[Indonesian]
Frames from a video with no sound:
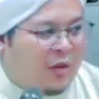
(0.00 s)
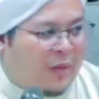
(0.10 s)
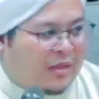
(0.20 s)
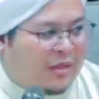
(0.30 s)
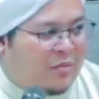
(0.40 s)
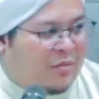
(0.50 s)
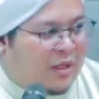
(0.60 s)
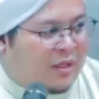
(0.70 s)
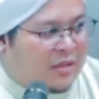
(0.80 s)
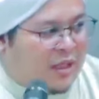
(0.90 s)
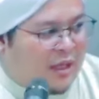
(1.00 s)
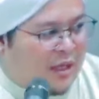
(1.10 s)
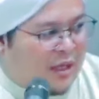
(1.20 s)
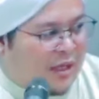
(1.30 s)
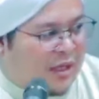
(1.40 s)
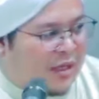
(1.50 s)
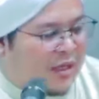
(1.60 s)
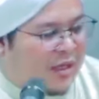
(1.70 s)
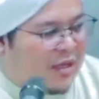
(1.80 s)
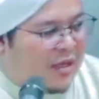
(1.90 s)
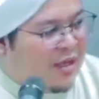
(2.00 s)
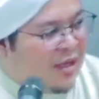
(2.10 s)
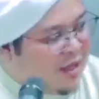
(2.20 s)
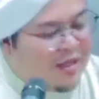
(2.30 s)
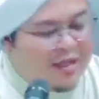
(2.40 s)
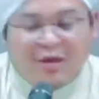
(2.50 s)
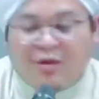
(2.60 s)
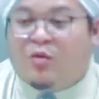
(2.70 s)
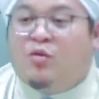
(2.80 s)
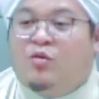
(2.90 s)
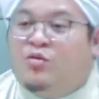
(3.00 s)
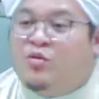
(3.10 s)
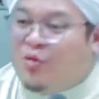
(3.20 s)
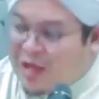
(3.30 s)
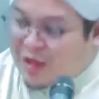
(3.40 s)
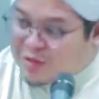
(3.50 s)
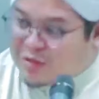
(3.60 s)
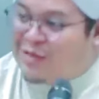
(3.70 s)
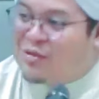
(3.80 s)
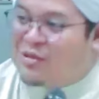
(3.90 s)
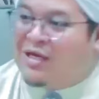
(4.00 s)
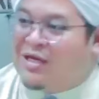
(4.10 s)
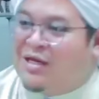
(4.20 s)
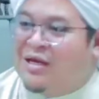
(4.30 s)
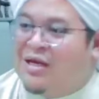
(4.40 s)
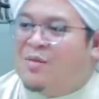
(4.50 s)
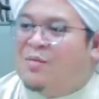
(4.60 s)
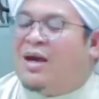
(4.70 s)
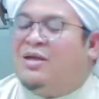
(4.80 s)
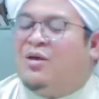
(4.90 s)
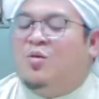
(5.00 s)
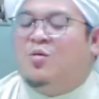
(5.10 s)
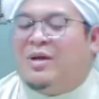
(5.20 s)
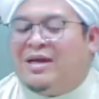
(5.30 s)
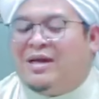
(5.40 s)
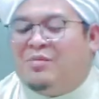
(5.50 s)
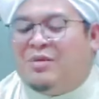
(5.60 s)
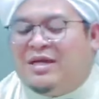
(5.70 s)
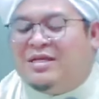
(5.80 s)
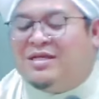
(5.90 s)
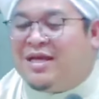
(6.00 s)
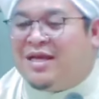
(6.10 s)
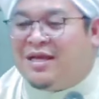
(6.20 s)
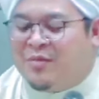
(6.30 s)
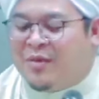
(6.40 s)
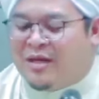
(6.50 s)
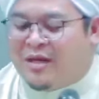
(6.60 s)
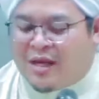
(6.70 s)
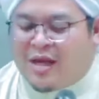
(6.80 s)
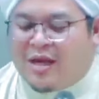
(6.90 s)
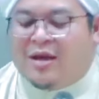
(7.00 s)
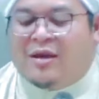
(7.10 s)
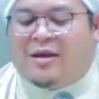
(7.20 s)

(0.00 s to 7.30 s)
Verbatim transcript: iwak patin bilang sa Hah? untung halus-halus kayak ini makanya umat nabi ini disayangi benar